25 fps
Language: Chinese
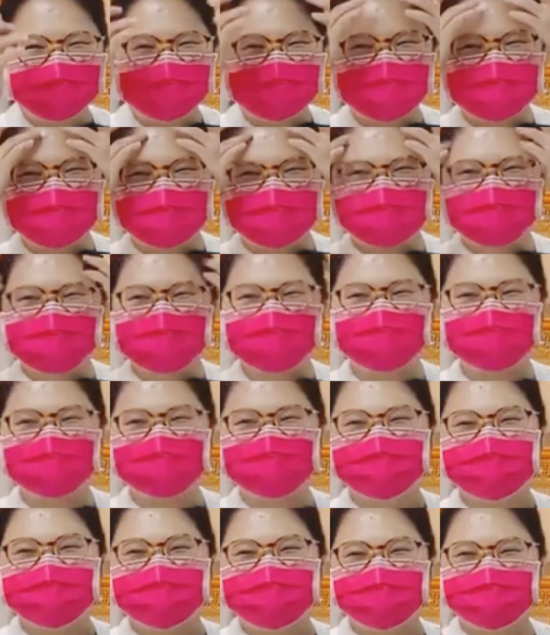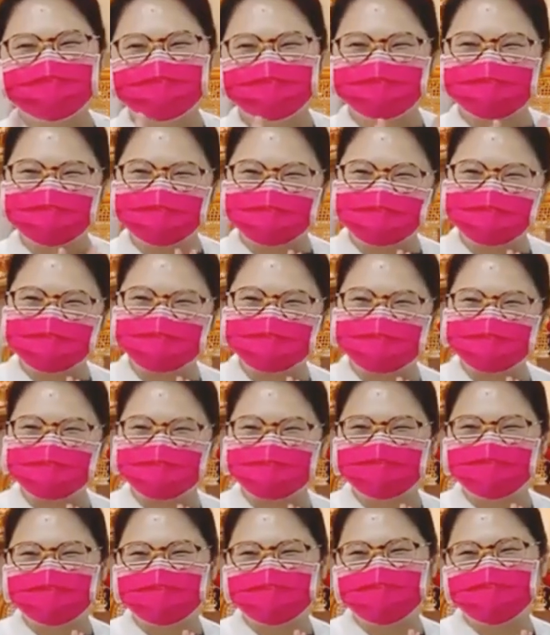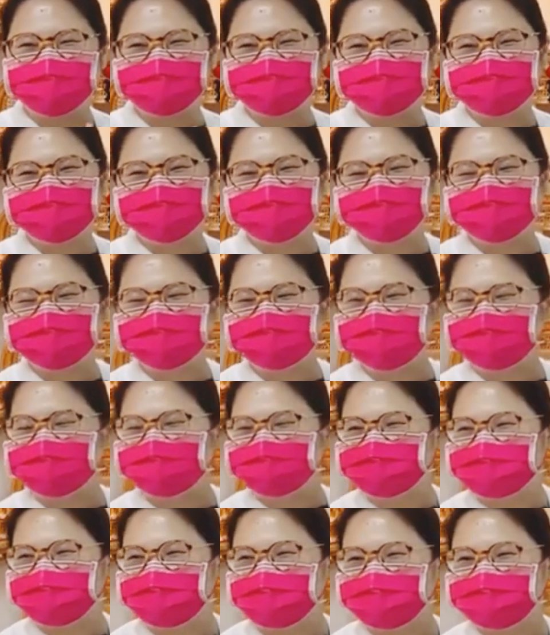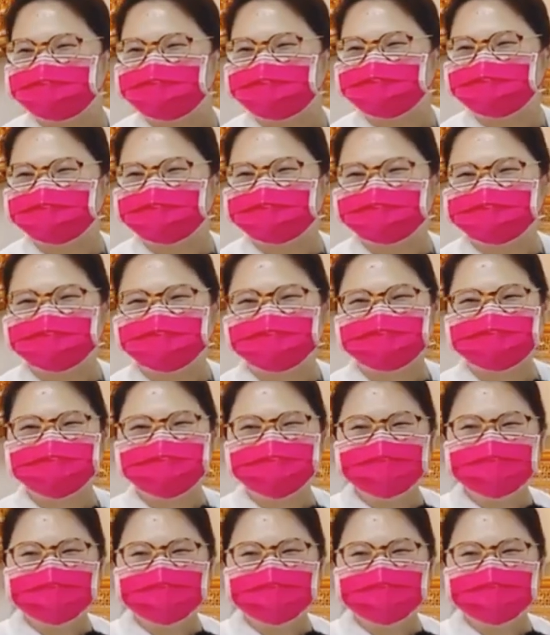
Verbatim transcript: 以前啊，要处理自己这些好冤亲债主啊，或是这些。